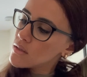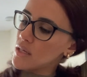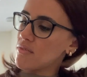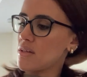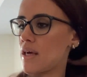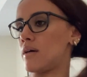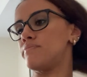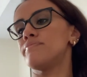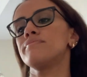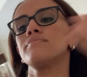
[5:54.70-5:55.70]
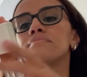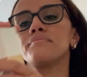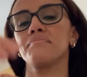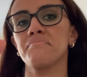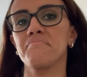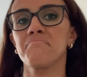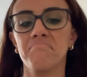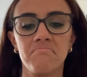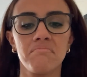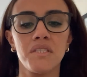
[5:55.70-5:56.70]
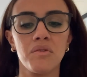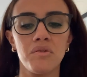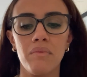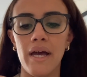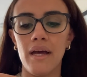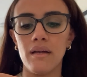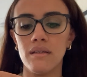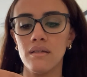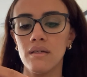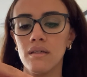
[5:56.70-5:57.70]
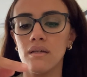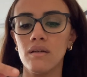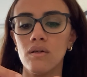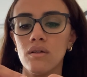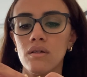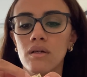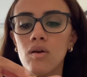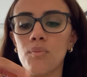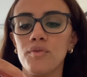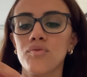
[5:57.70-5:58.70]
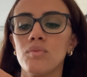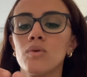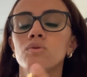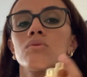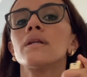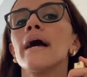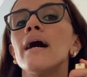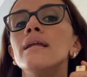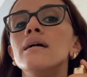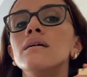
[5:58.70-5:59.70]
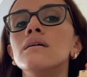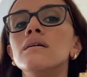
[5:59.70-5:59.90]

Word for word: E via. Secondo me ha un profumo autunnale